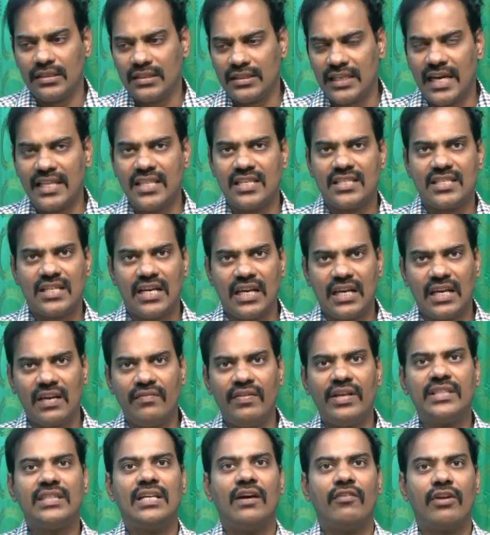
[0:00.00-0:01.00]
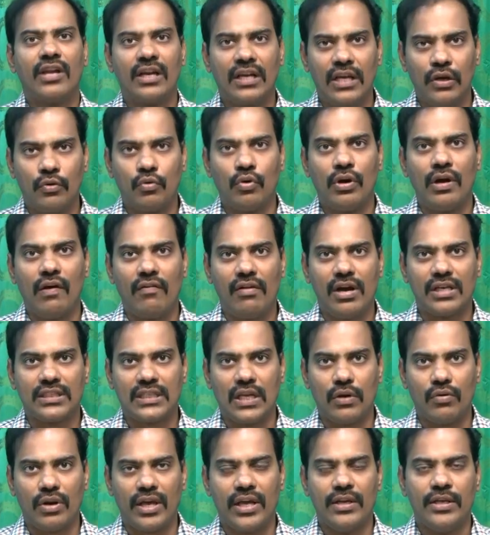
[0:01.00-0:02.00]
సాధించగలిగే వ్యక్తి అవడానికి ఎక్కువగా
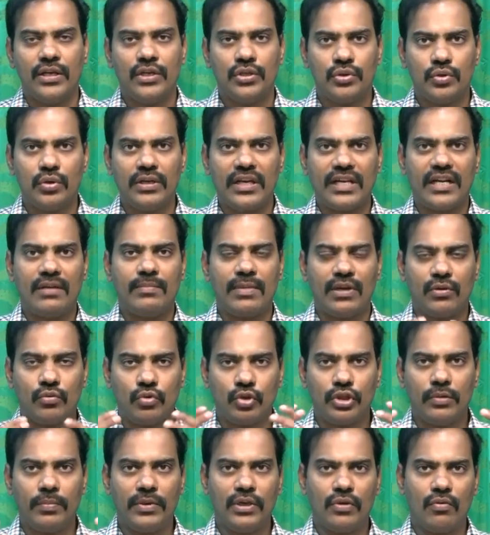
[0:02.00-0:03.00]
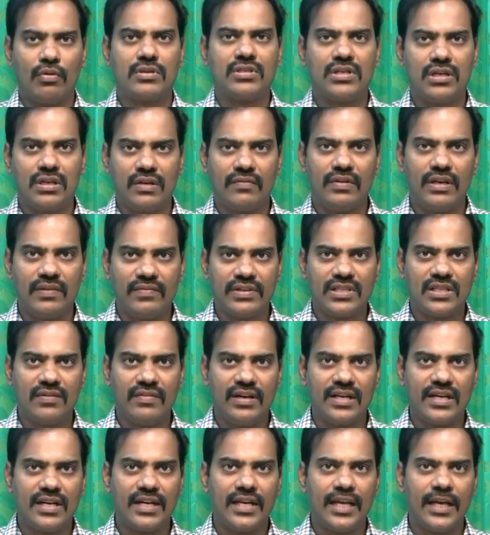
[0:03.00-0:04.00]
అవకాశాలు ఉన్నాయి సో ఇక్కడ మనం గుర్తుపెట్టుకోవాల్సినటువంటి విషయం
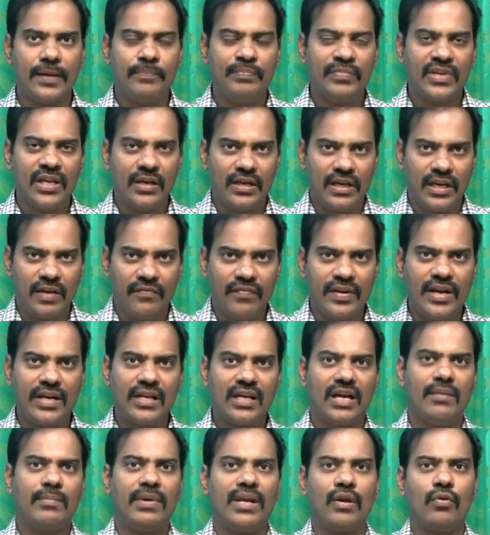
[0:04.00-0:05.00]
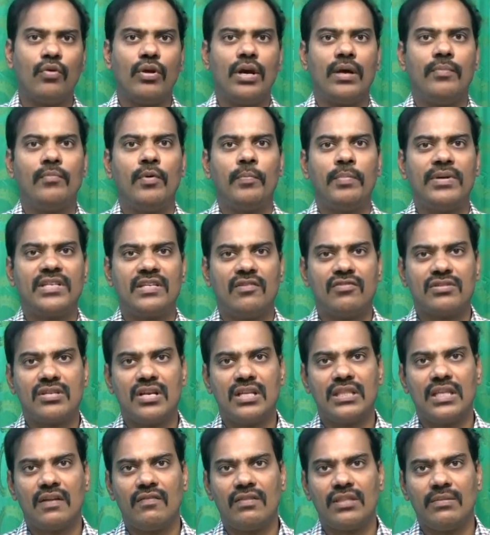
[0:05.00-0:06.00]
ఏంటంటే డెఫినెట్గా మనకు ఒక ముప్పై
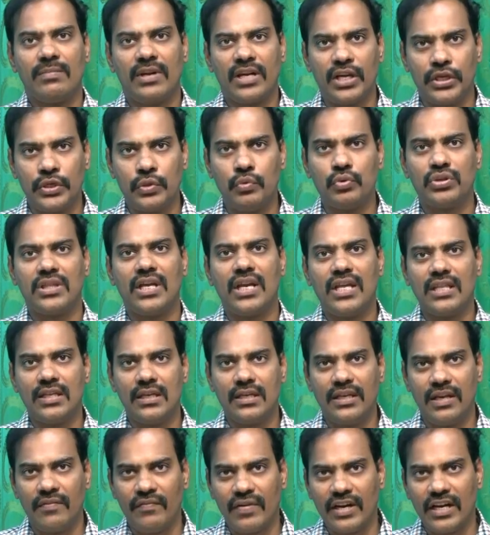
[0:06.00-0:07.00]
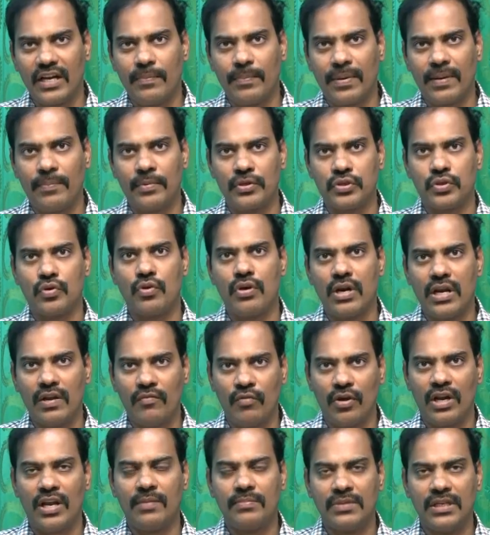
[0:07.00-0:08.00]
సంవత్సరాల తర్వాత మనకి యూత్ అనేది డెఫినెట్గా ప్రపంచంలోనే
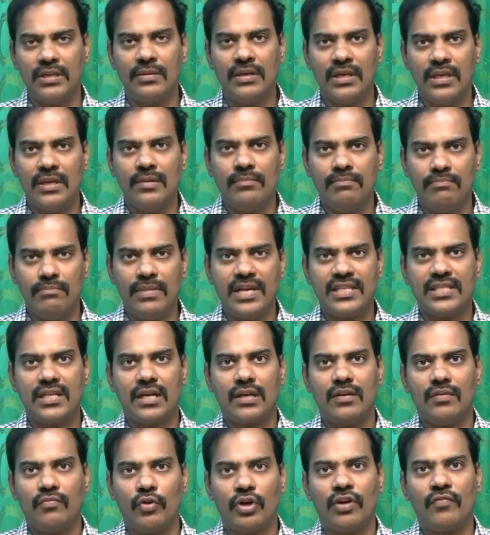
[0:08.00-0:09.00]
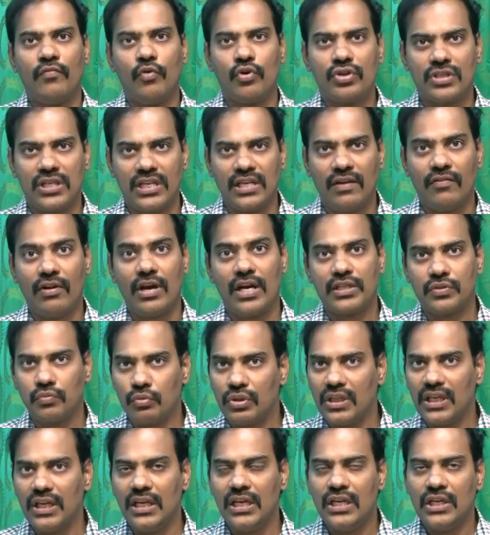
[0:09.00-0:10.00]
వన్ ఆఫ్ ది మేజర్ వర్క్ ఫోర్స్ అయ్యే అవకాశం
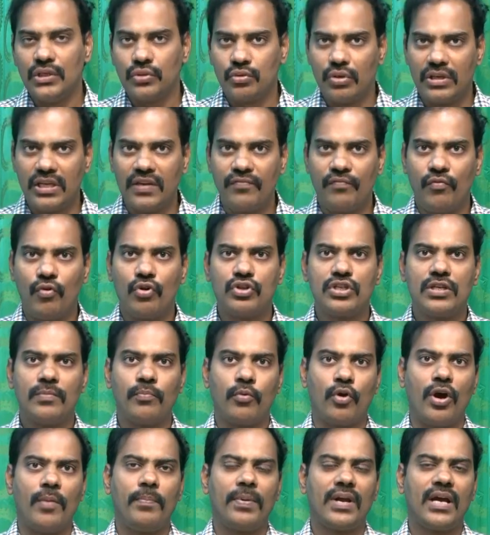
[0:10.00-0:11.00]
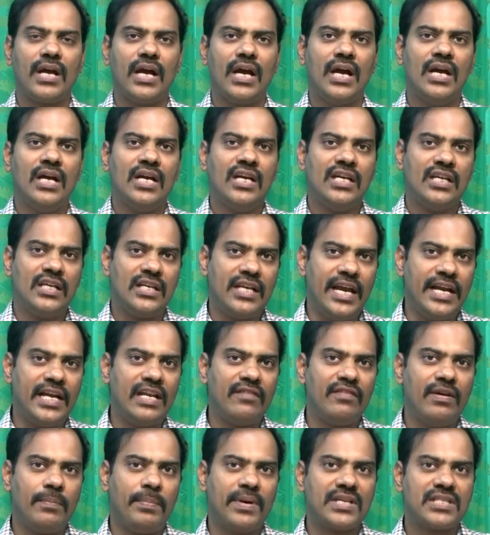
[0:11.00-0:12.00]
ఉంది సో ఈ ఫోర్స్ని ప్రాపర్గా
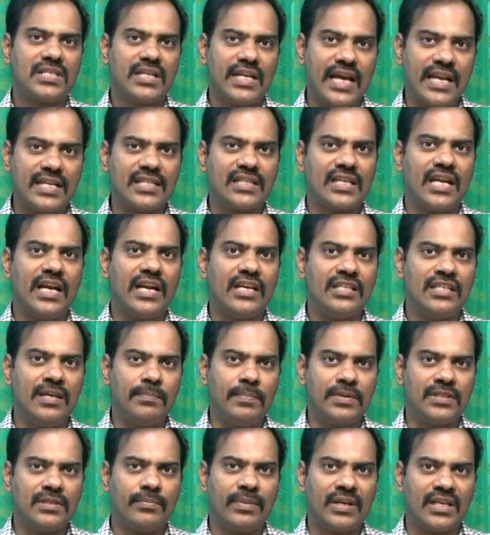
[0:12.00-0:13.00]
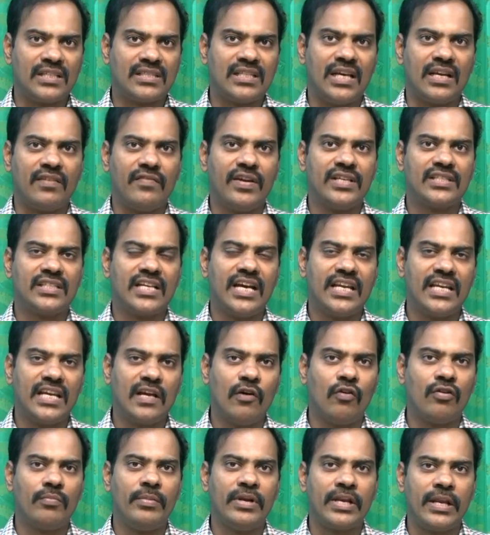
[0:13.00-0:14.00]
ఎయిటీ ఫైవ్ పర్సెంట్ అన్స్కిల్డ్ అని చెప్పేసి మనకి సర్వేస్ కానీ
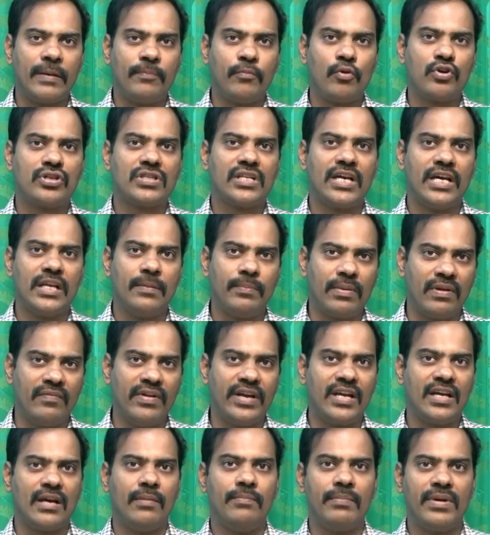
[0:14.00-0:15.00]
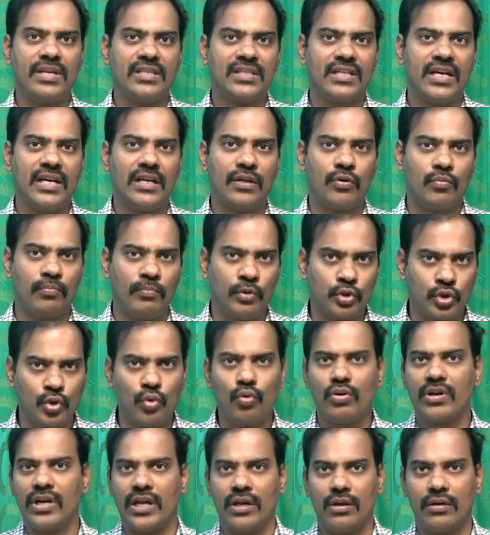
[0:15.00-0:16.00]
గవర్నమెంట్ రిపోర్ట్స్ కానీ ప్రైవేట్ కంపెనీస్ కానీ
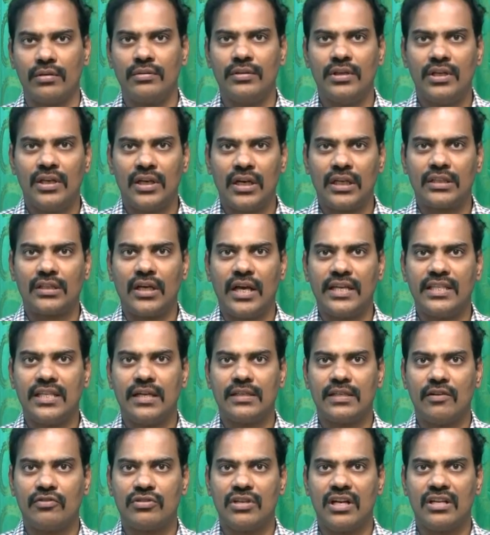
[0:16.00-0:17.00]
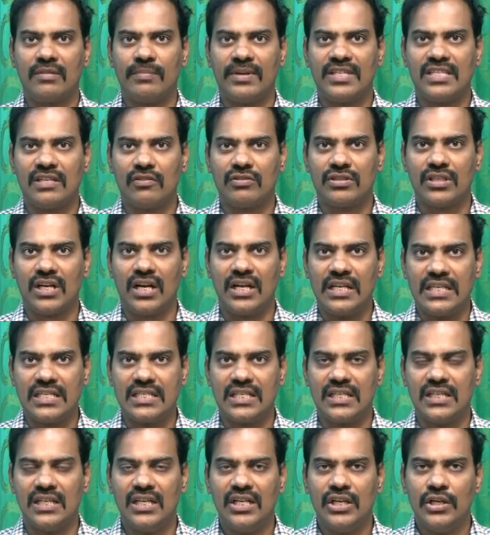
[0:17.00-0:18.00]
మొత్తుకుంటున్నారు గత ఐదు సంవత్సరాల నుంచి పది సంవత్సరాల
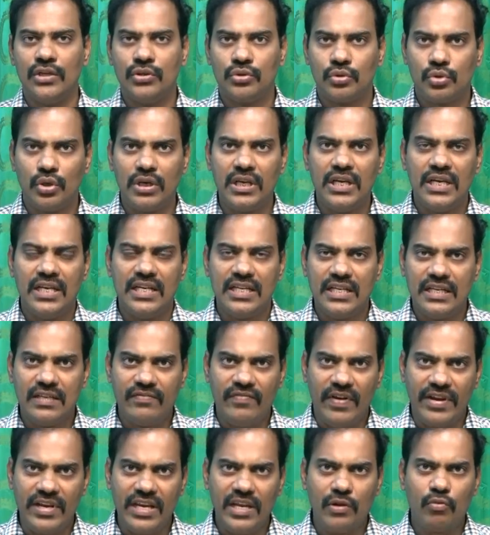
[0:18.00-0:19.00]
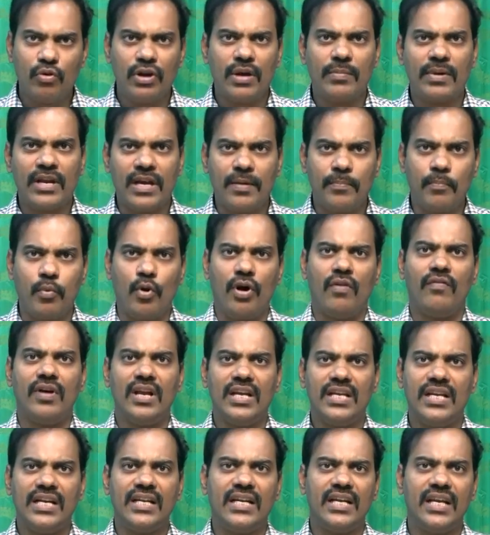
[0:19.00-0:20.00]
నుంచి సో ఇవన్నీ కూడా మనకు
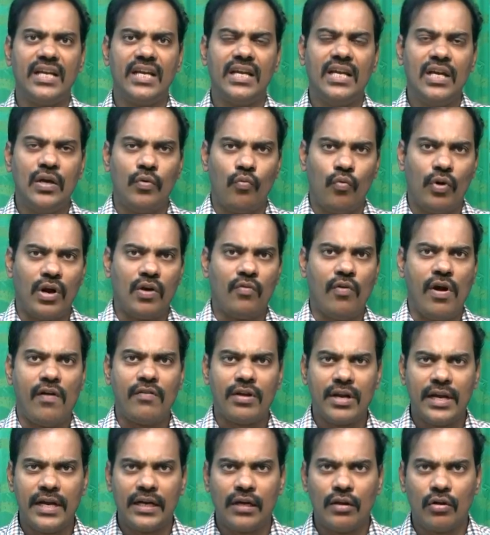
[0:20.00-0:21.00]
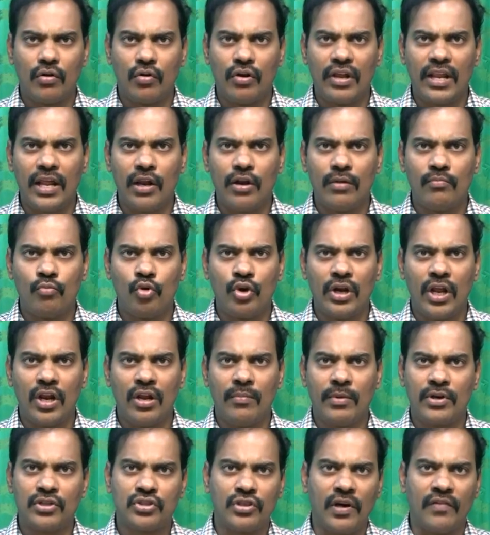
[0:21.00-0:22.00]
పోవాలి అంటే ఒక ఓవర్ నైట్లో రెండు నెలల మూడు
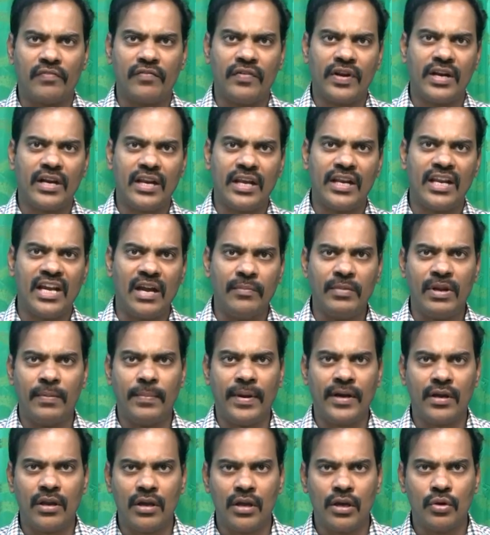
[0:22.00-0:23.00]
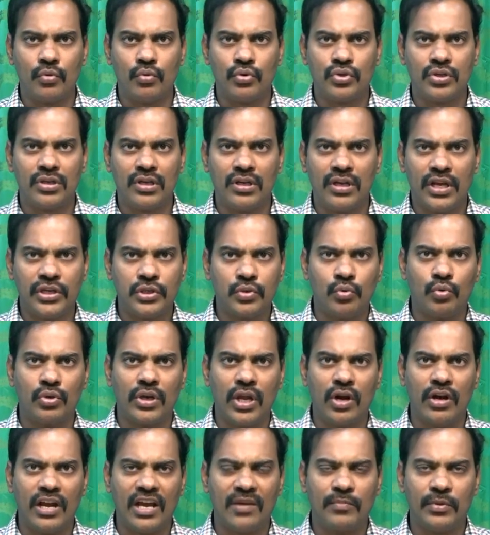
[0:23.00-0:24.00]
నెలల మనం సాఫ్ట్వేర్ ట్రైనింగ్ అమీర్పేటలో వెళ్ళి కూర్చుని
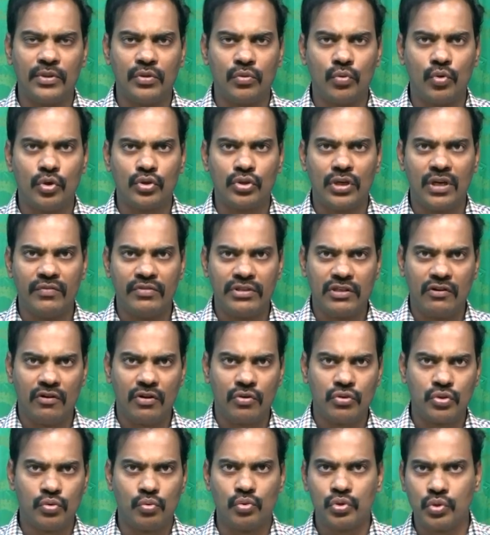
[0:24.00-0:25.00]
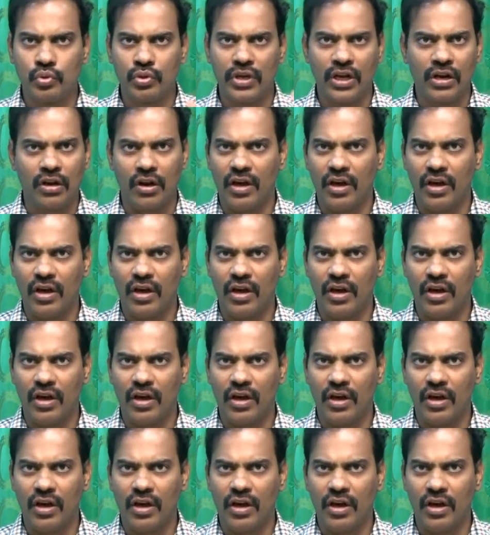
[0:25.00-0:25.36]
నేర్చుకుంటాను లేకపోతే ఇంకో చోట విజయవాడ వచ్చి కూర్చుంటేనే